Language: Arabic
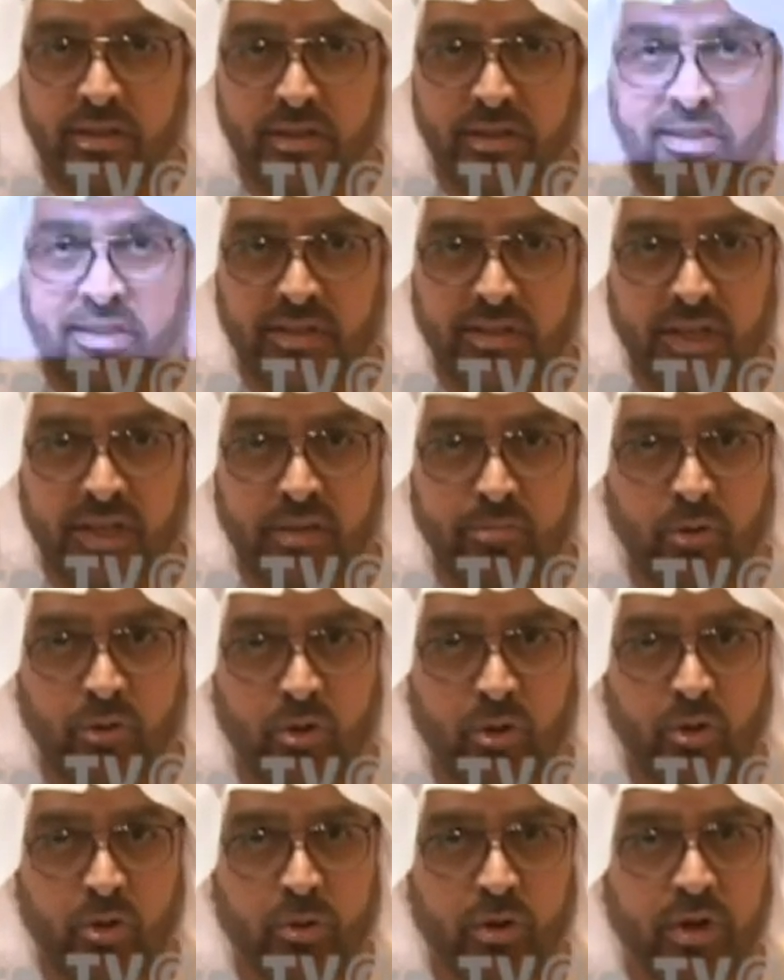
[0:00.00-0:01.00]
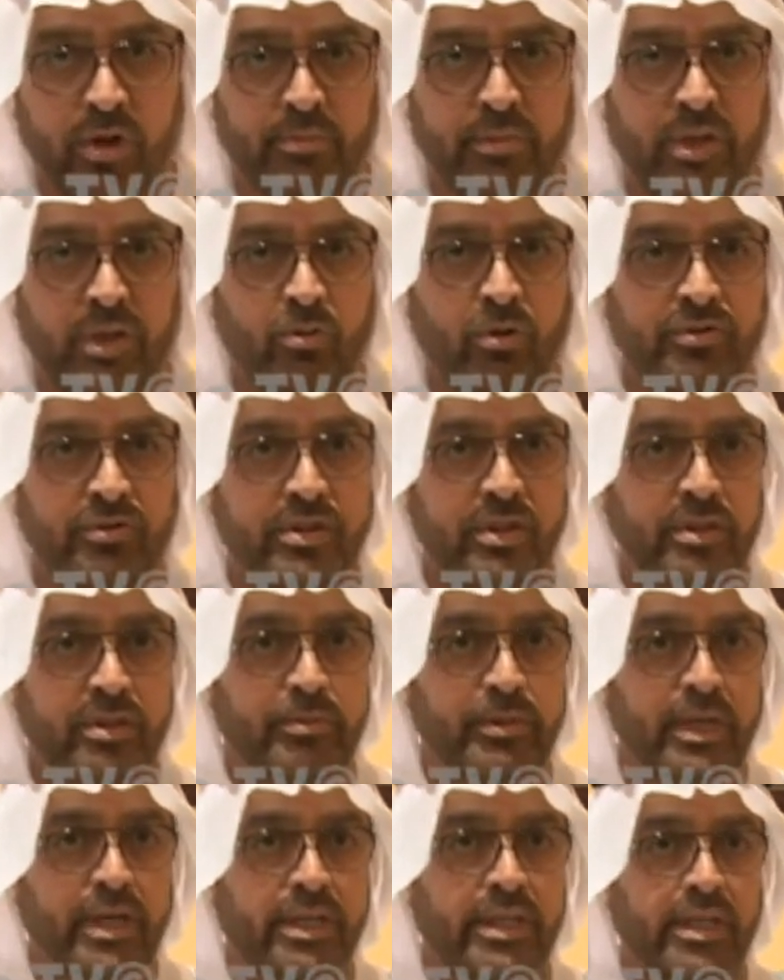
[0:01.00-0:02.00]
آه، تكلموا الإخوان من الوفد
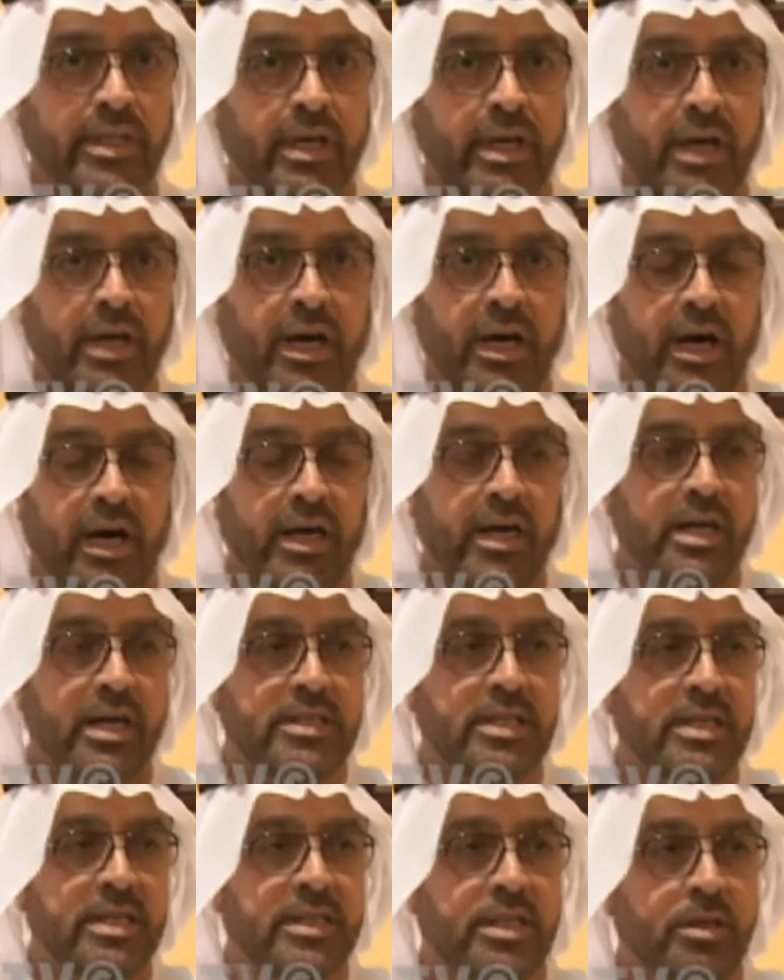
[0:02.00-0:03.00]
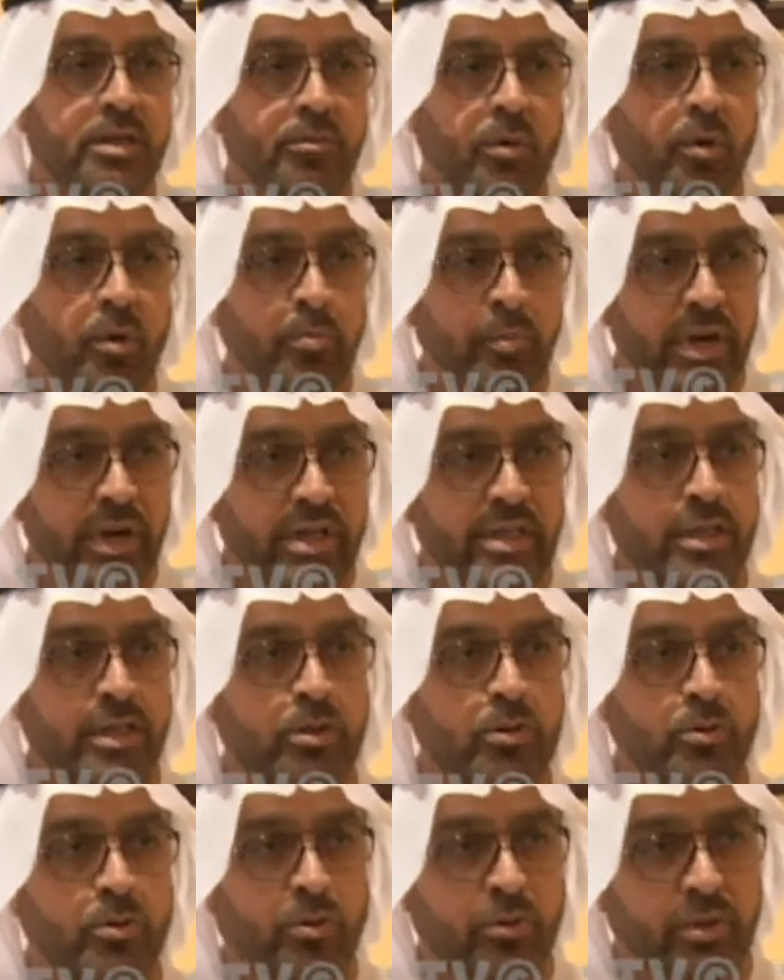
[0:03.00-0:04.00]
اللبناني على أساس أنهم هم أيضا
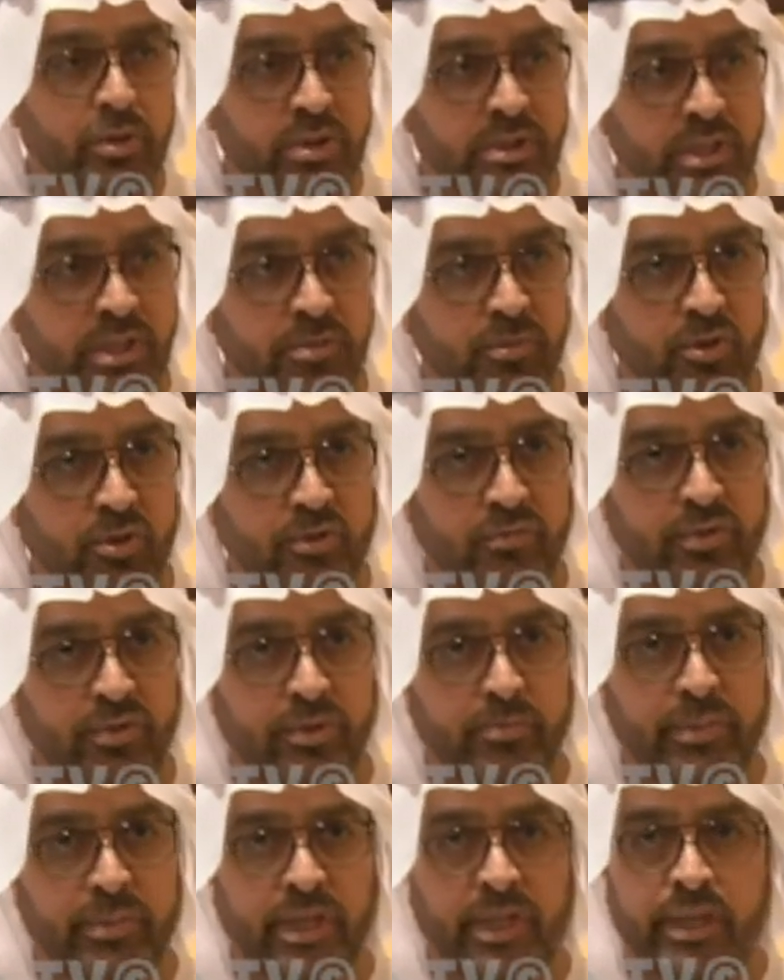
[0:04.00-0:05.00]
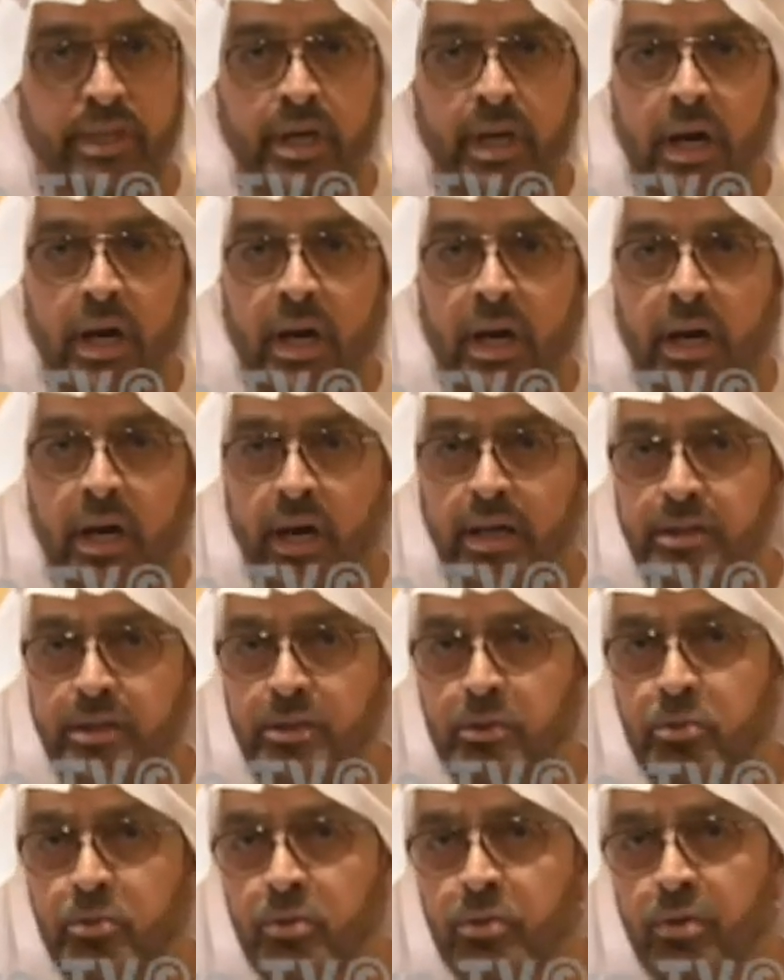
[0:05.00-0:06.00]
يروحون يستثمرون في لبنان
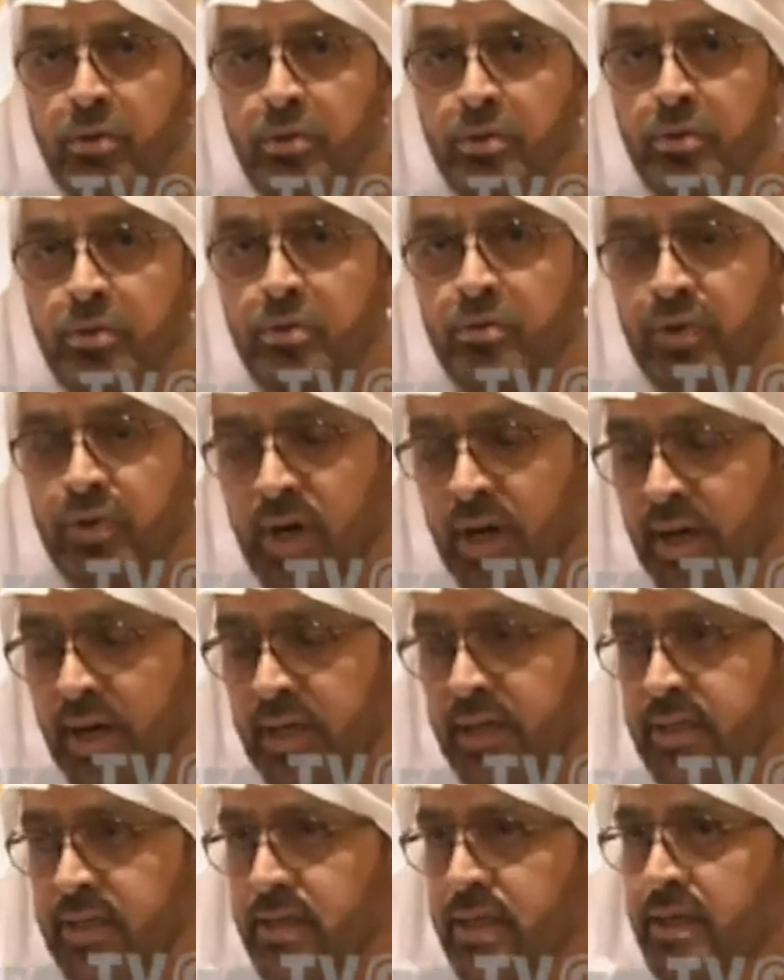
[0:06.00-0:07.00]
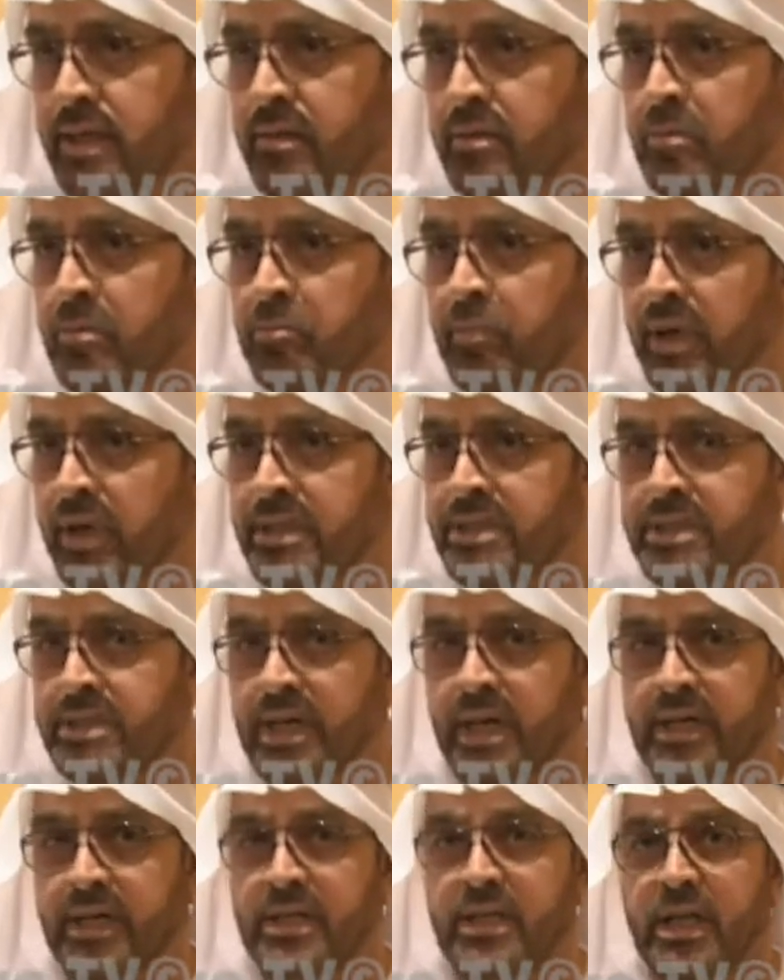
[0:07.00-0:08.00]
قد تكون الظروف الحالية ما
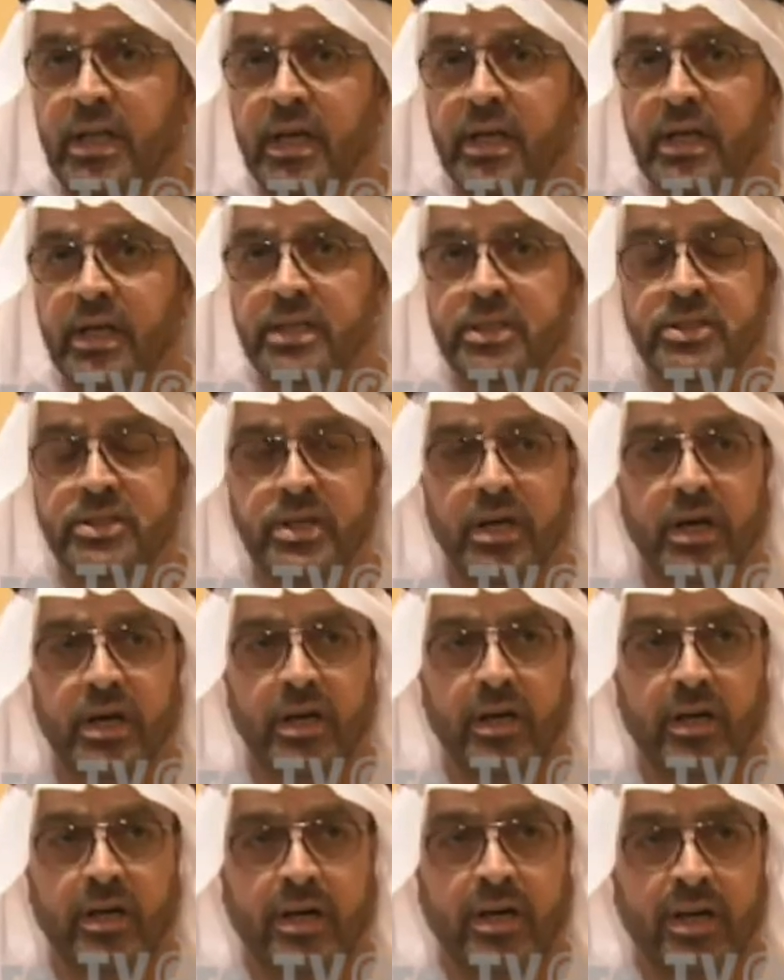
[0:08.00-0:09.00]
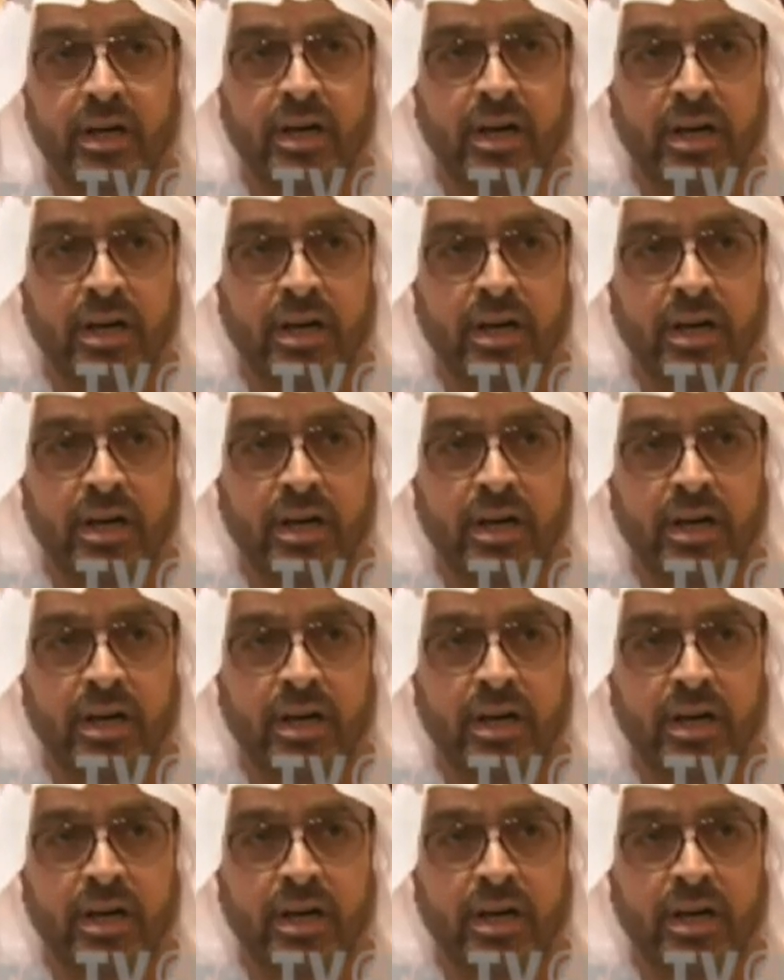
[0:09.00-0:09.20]
تساعد لكن إن شاء الله